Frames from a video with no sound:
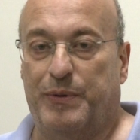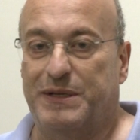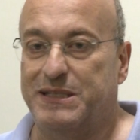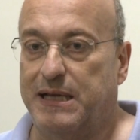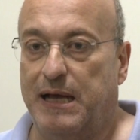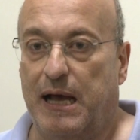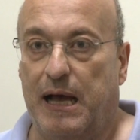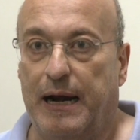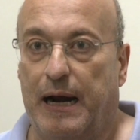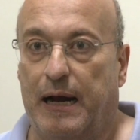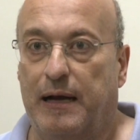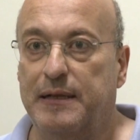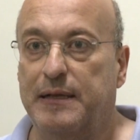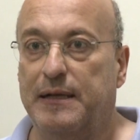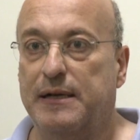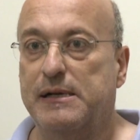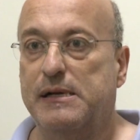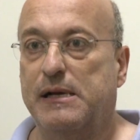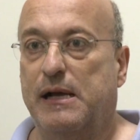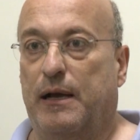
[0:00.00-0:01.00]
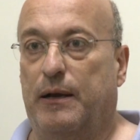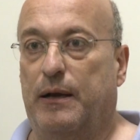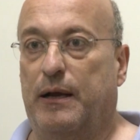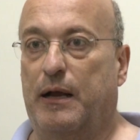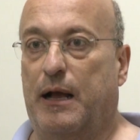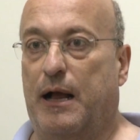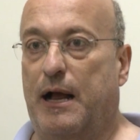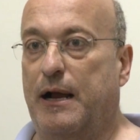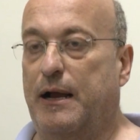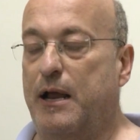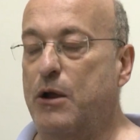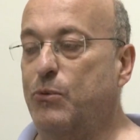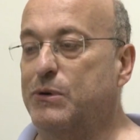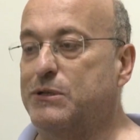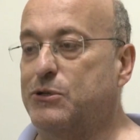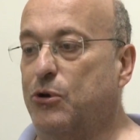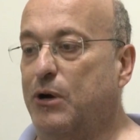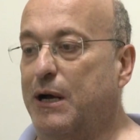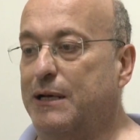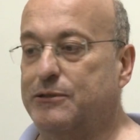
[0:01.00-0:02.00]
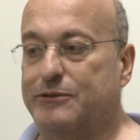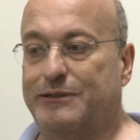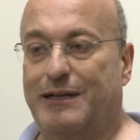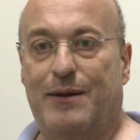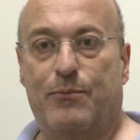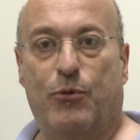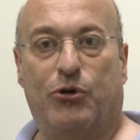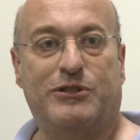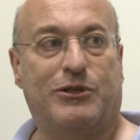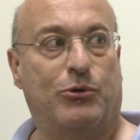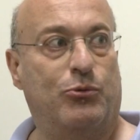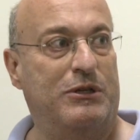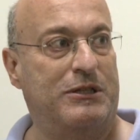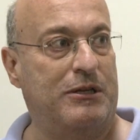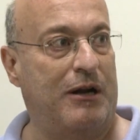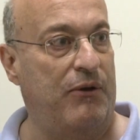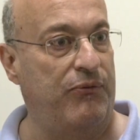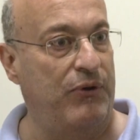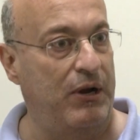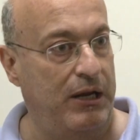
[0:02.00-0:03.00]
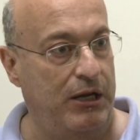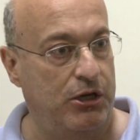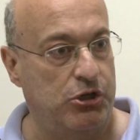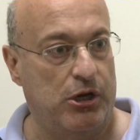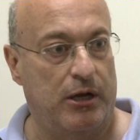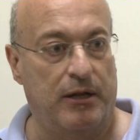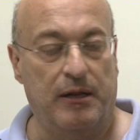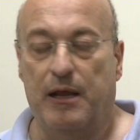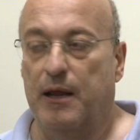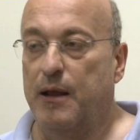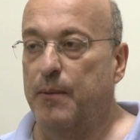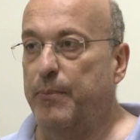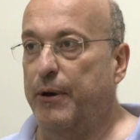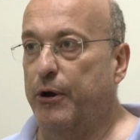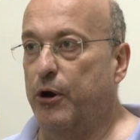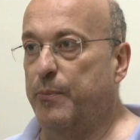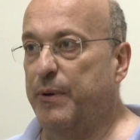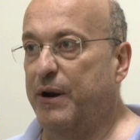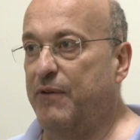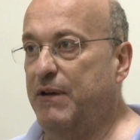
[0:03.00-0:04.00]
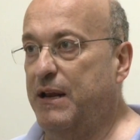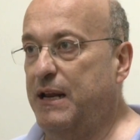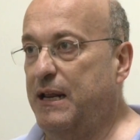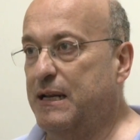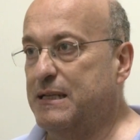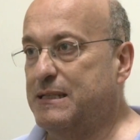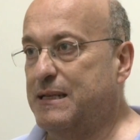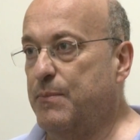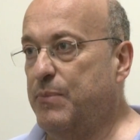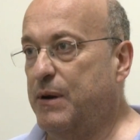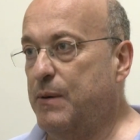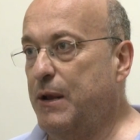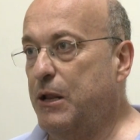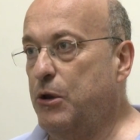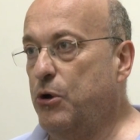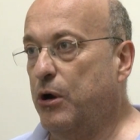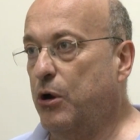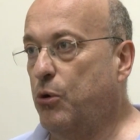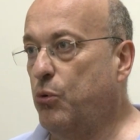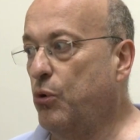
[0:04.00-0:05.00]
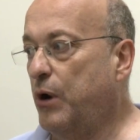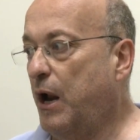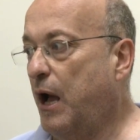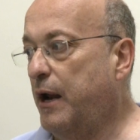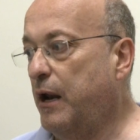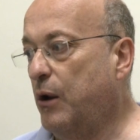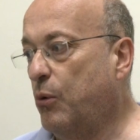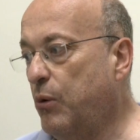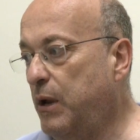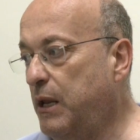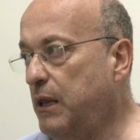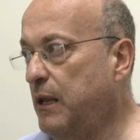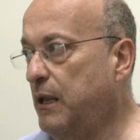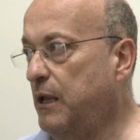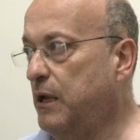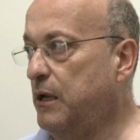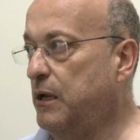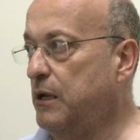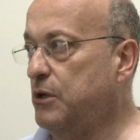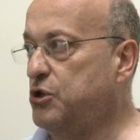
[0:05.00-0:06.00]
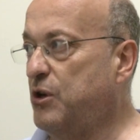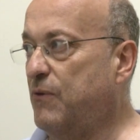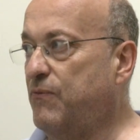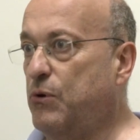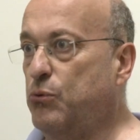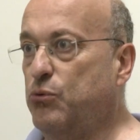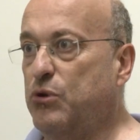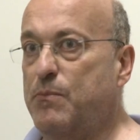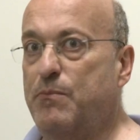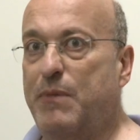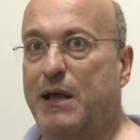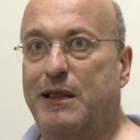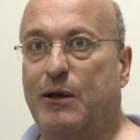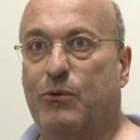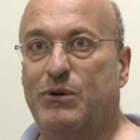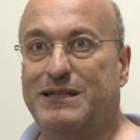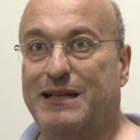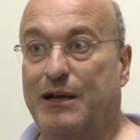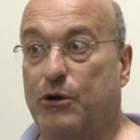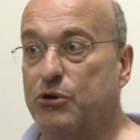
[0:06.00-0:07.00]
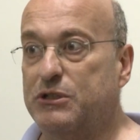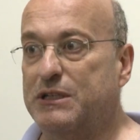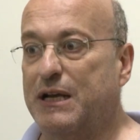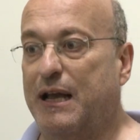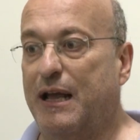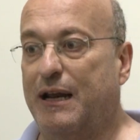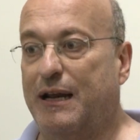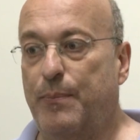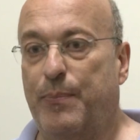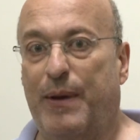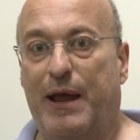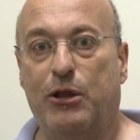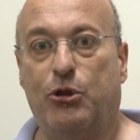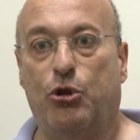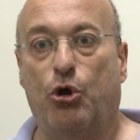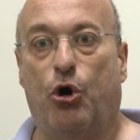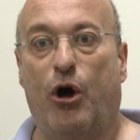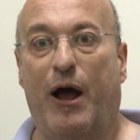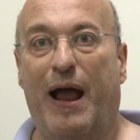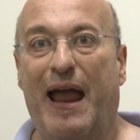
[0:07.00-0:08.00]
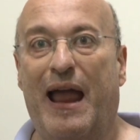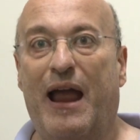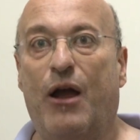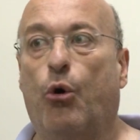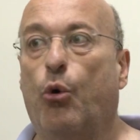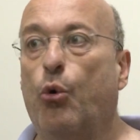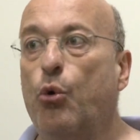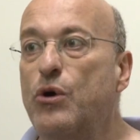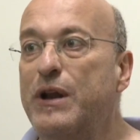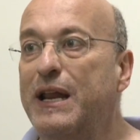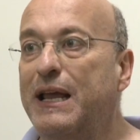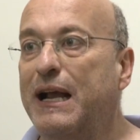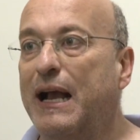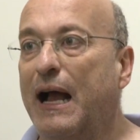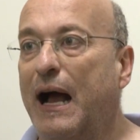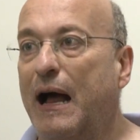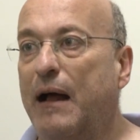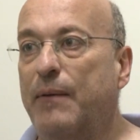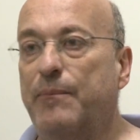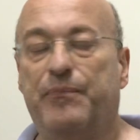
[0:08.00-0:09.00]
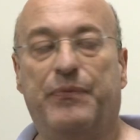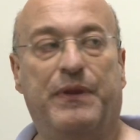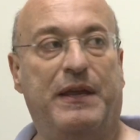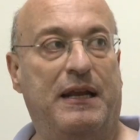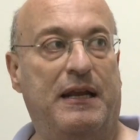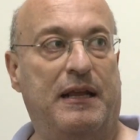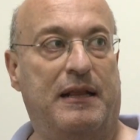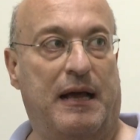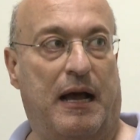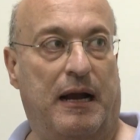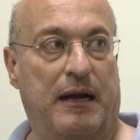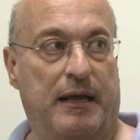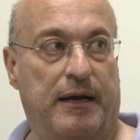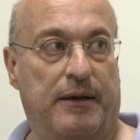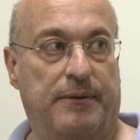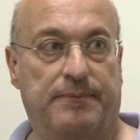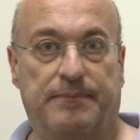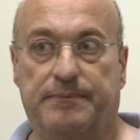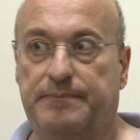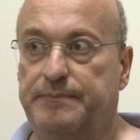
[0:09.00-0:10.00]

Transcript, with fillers: Pescara eh, anche in questo caso si dimostra un'isola felice, però prevenire è sempre meglio che curare, quindi eh, ci è venuta in mente questa cosa che, ripeto, è unica in Italia.